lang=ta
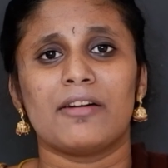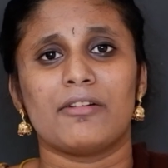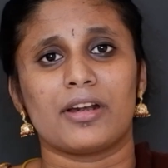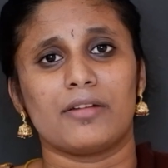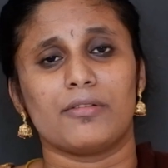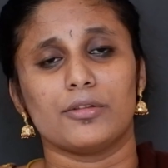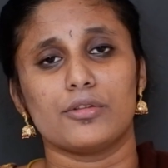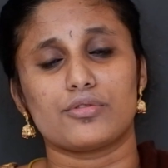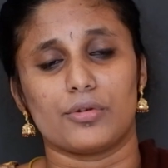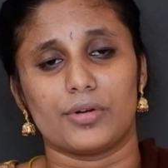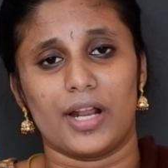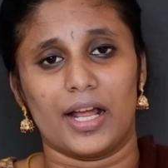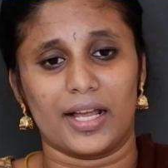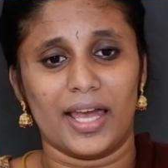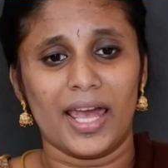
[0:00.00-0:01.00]
மீனவர்கள் வந்து
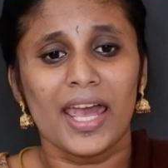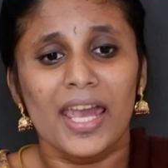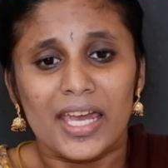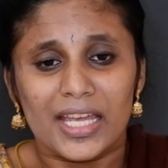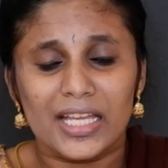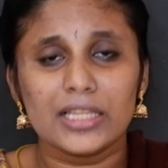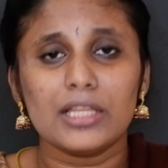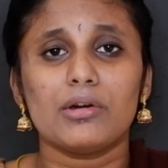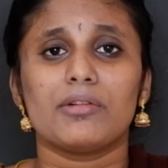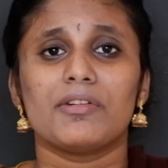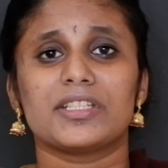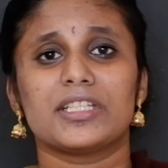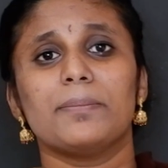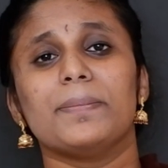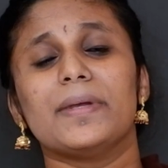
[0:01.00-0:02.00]
சொல்றாங்க இந்த ஒரு
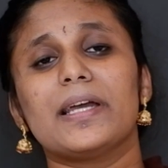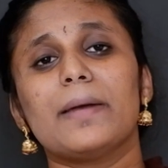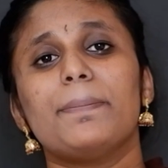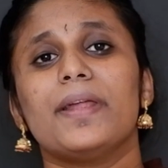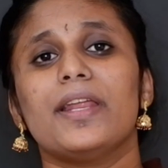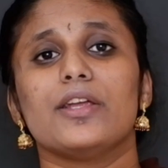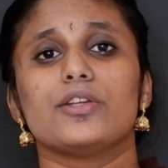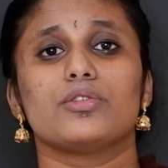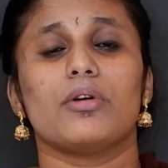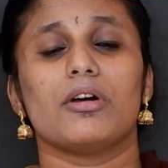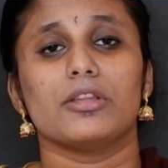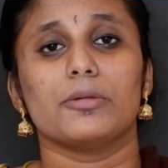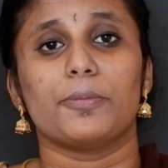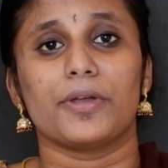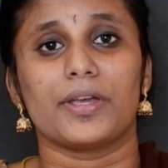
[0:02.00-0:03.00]
விஷயம் மிகப்பெரிய இஷ்யூ
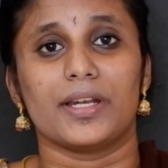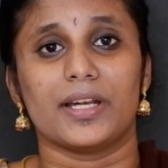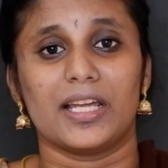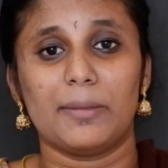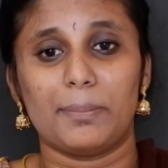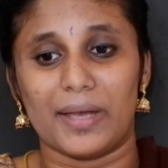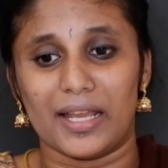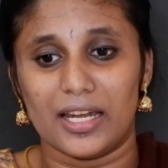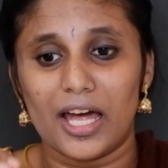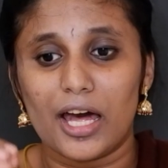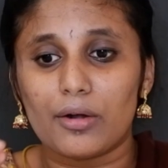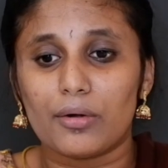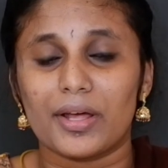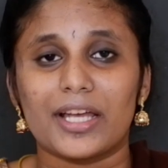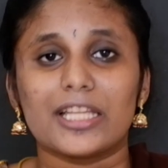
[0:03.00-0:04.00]
வந்து போய்கிட்டு இருக்கு இப்போ
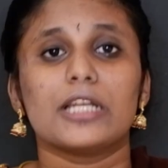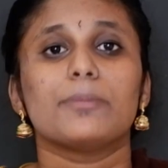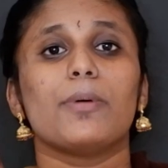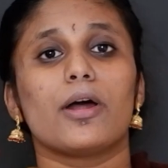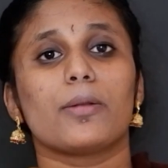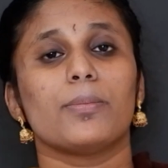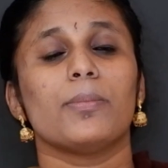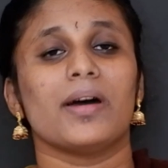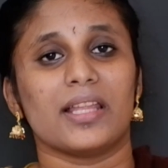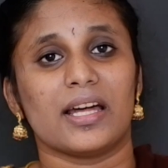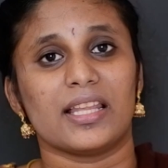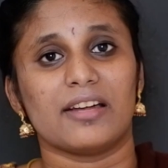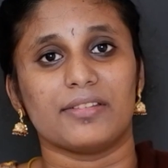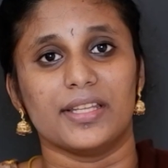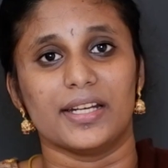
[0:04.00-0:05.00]
எல்லாரோட எதிர்பார்ப்பும்
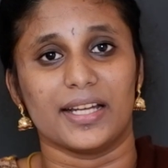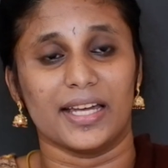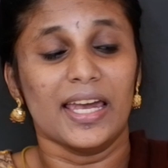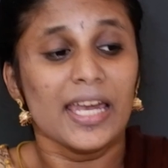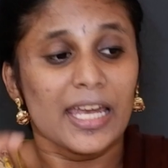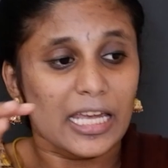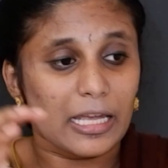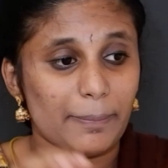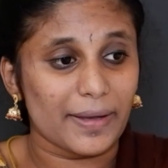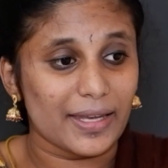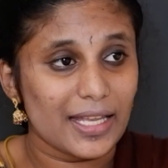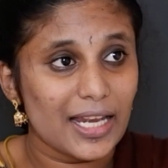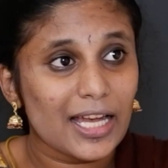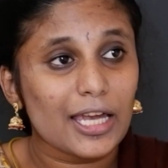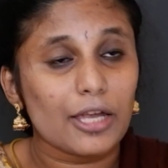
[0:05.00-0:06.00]
அதாக தான் வந்திருக்கு இப்போ
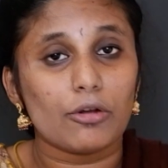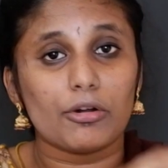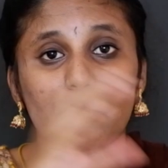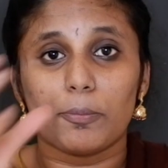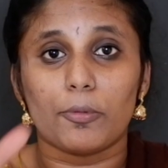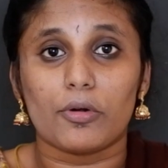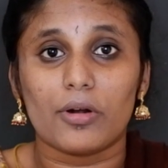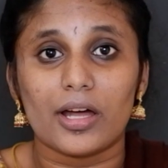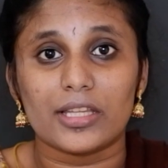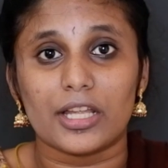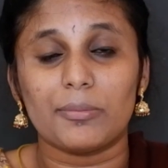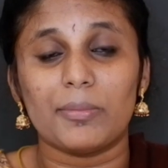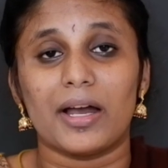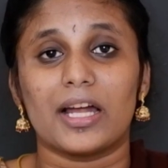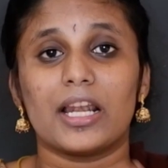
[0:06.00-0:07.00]
இலங்கையோட
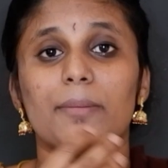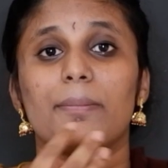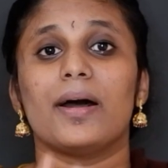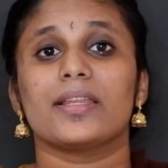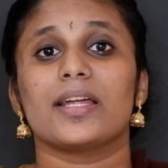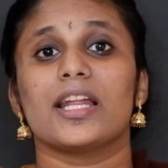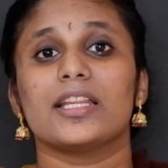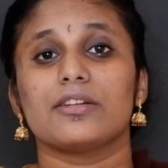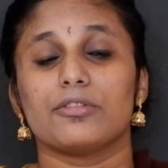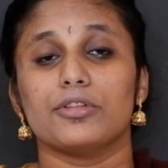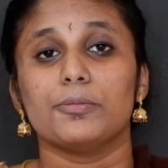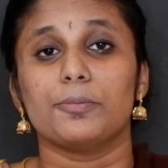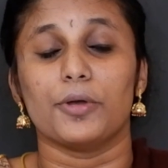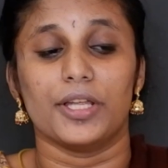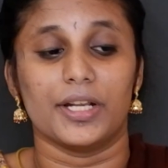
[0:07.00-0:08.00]
பொருளாதாரம் அகல பாதாளத்துக்கு
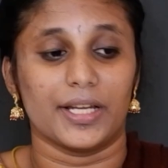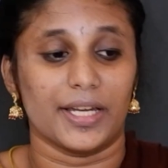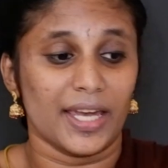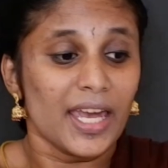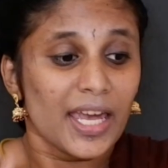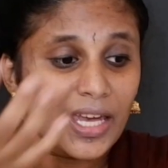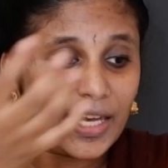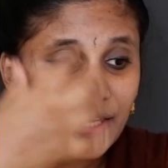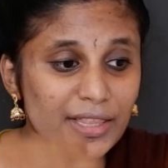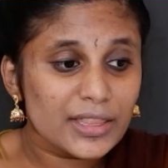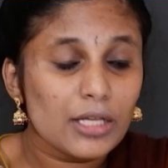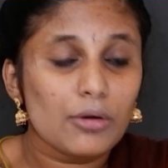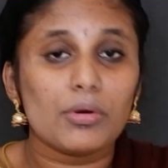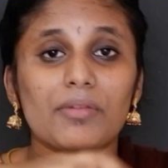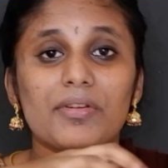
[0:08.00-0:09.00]
வந்து போயிருக்கு
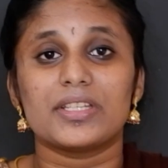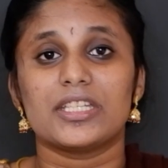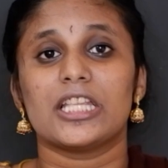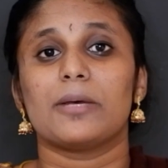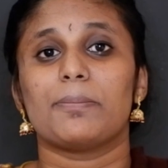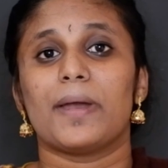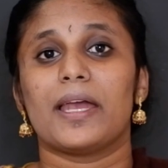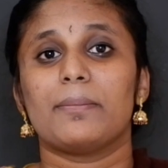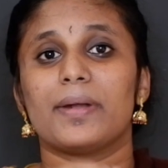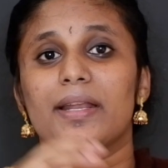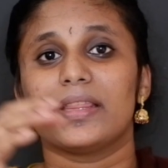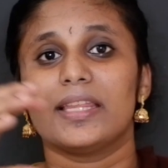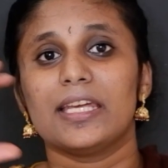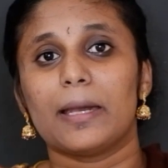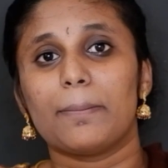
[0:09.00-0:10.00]
இந்த ஒரு விஷயத்தை
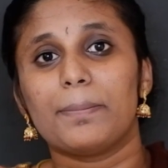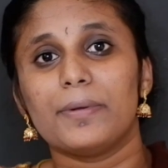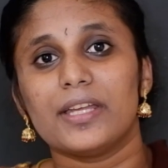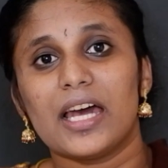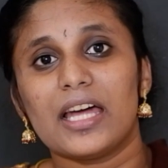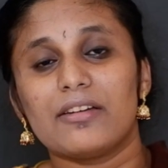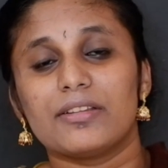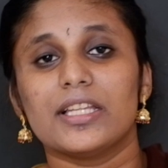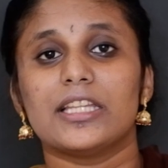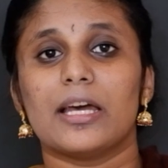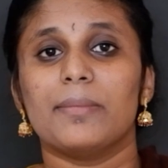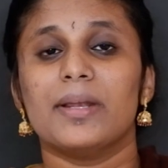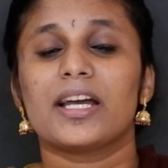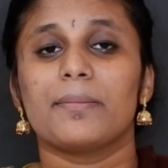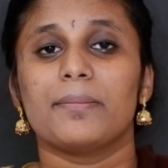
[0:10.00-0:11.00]
பயன்படுத்தி எப்படியாவது வந்து
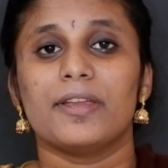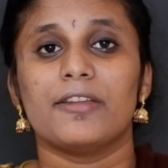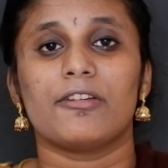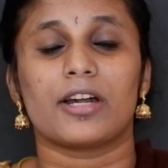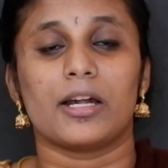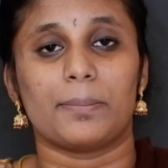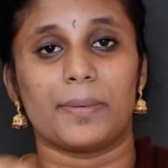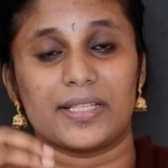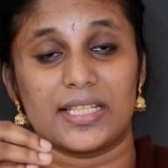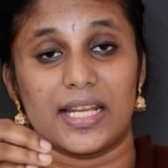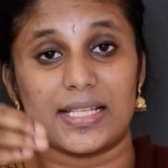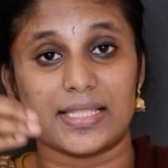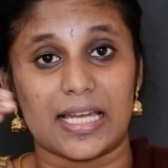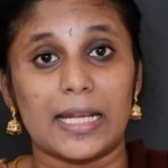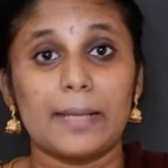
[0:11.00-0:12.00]
தமிழக மீனவர்கள்
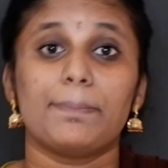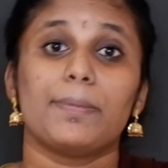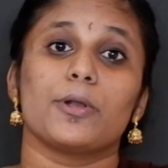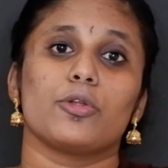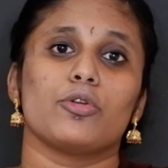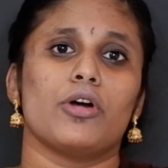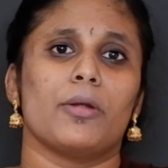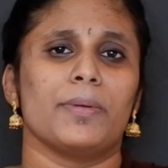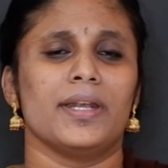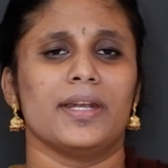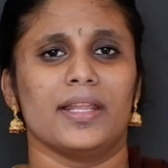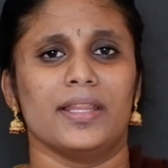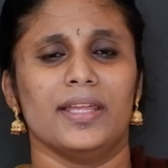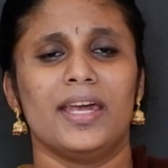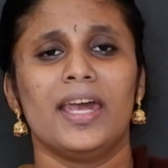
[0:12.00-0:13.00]
பிரச்சனையை சரி பண்ணிடணும்
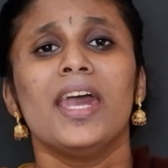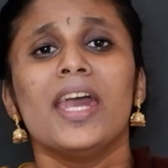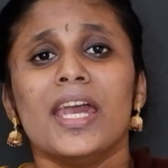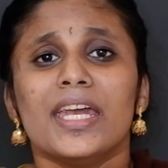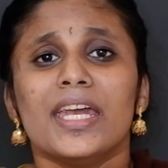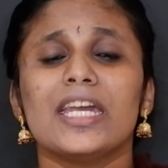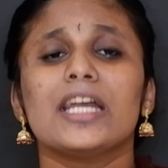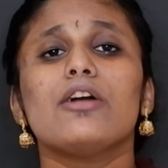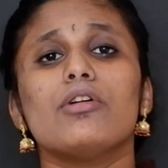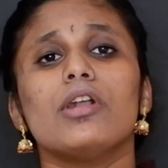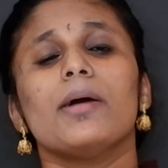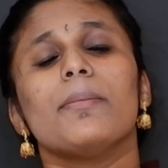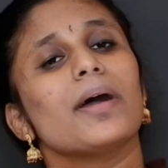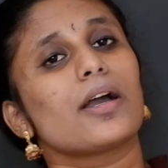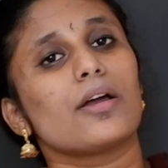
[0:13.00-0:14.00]
அப்படின்றது இங்க
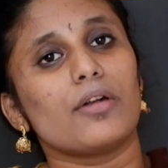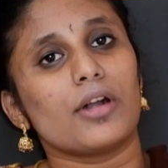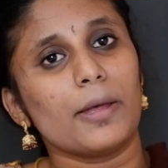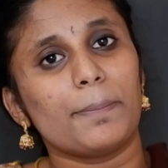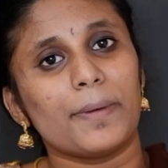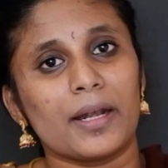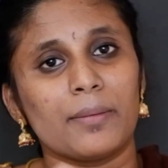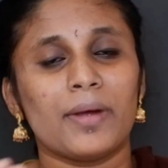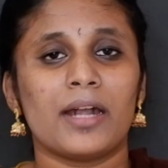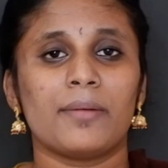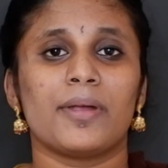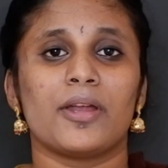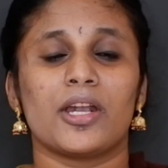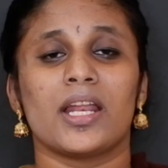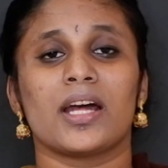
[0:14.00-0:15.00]
உள்ள மக்களோட
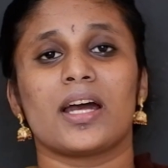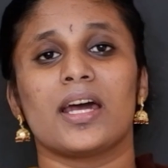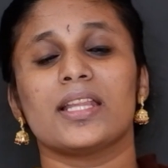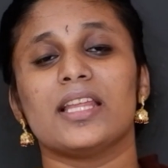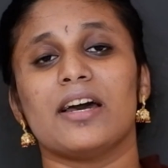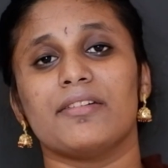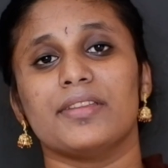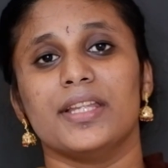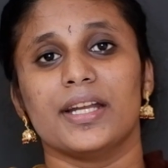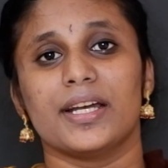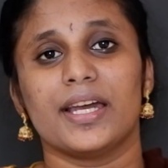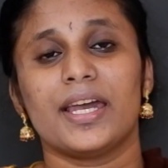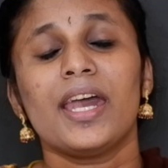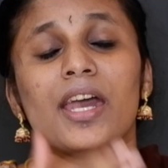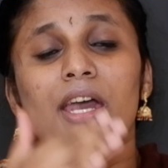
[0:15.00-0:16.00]
பெரும்பான்மையான கருத்தா வந்து
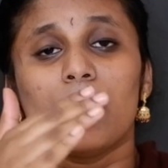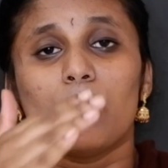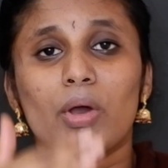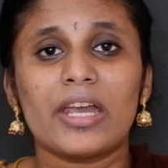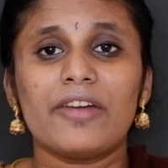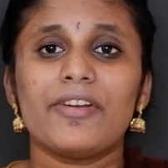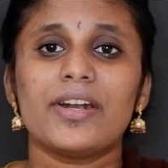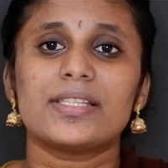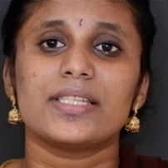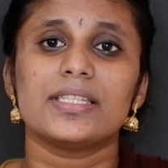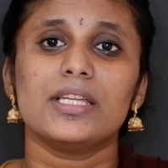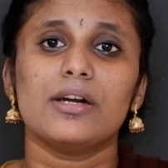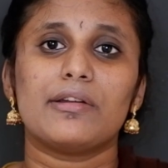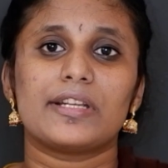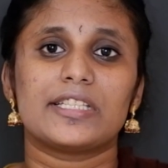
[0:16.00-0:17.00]
இருக்கு ஓகே ஃப்ரெண்ட்ஸ்
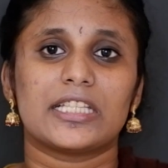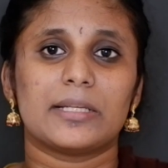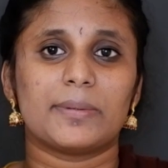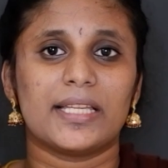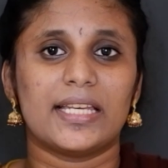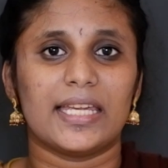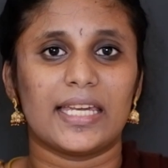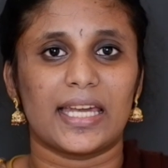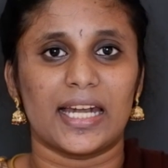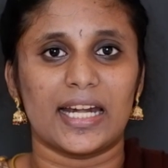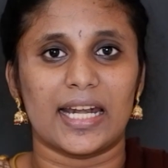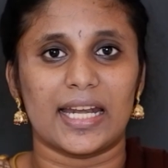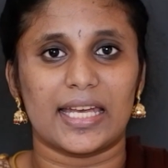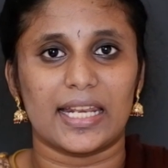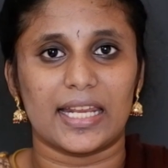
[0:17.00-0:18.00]
இந்த ஒரு விஷயத்தை பத்தி நீங்க
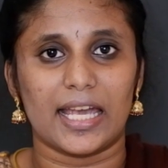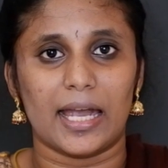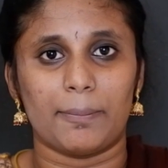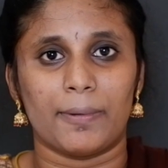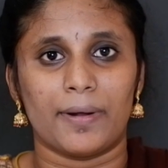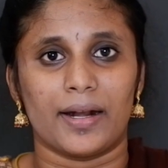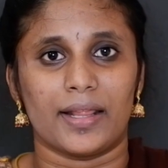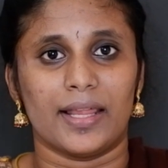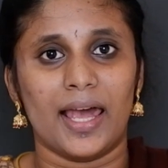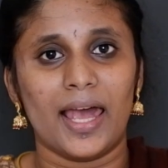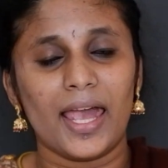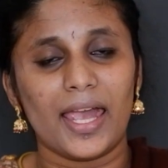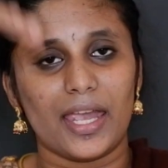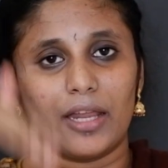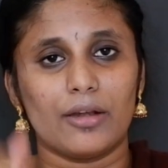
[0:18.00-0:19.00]
என்ன நினைக்கிறீங்க அப்படின்றத
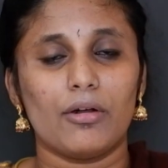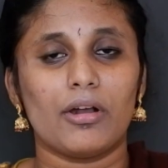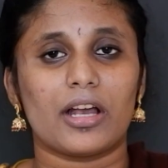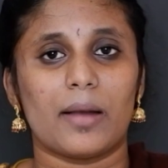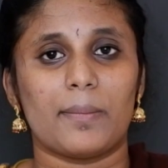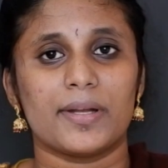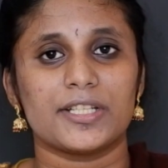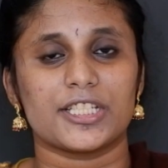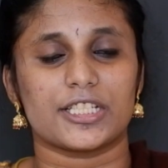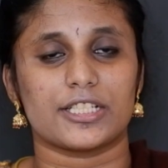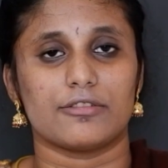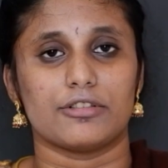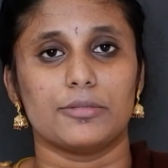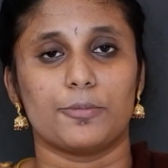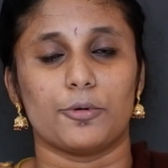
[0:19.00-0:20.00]
என்னோட கமெண்ட்
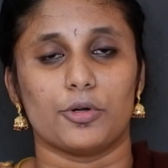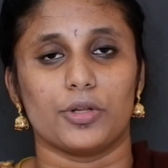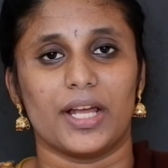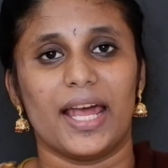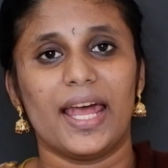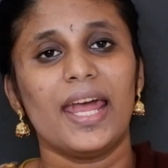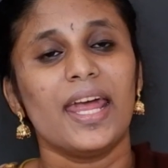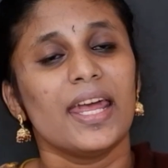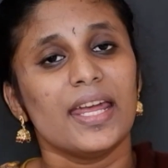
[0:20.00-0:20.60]
செக்ஷன் வந்து போடுங்க